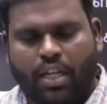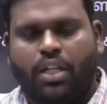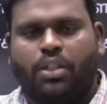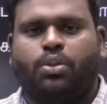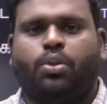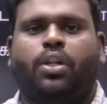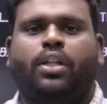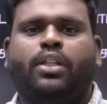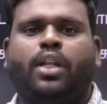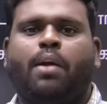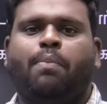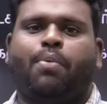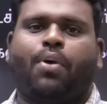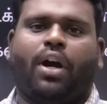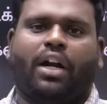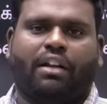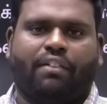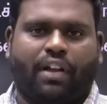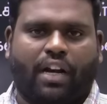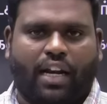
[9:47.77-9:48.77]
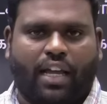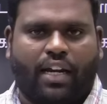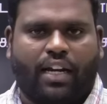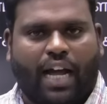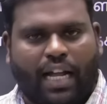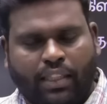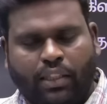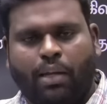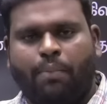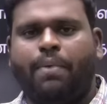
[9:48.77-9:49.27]
சுதந்திர போராட்ட வரலாறு
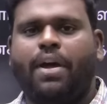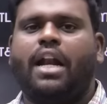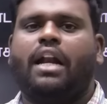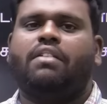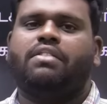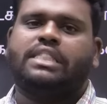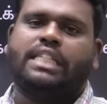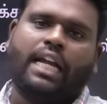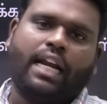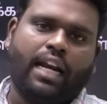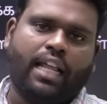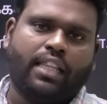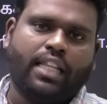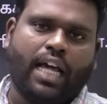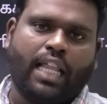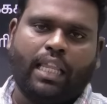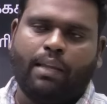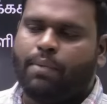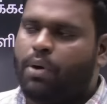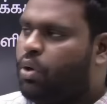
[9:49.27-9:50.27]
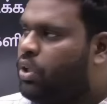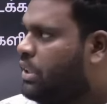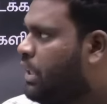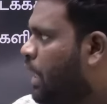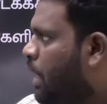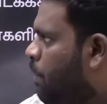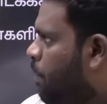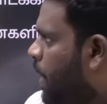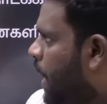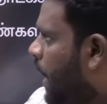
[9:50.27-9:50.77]
அந்த மாதிரியான விஷயங்கள் வந்து அதிகமா கொஸ்டின்
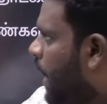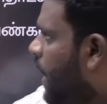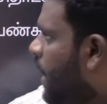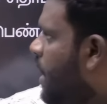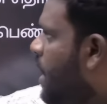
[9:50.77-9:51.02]
கேட்பாங்க